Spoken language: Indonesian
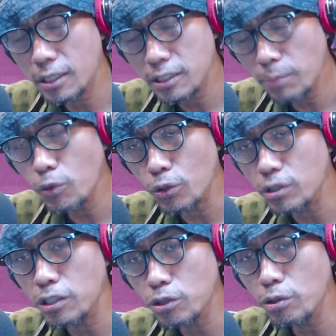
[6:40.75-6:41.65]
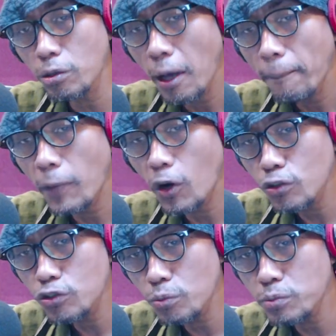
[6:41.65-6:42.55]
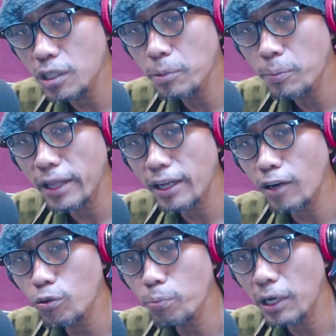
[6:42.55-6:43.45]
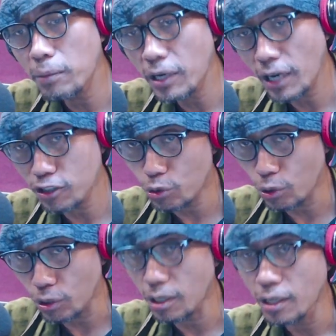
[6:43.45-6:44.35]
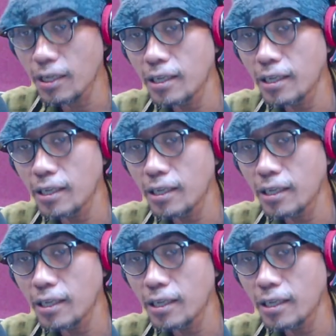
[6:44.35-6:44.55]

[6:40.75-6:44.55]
semut itu mengonsumsi lebih banyak umpan beracun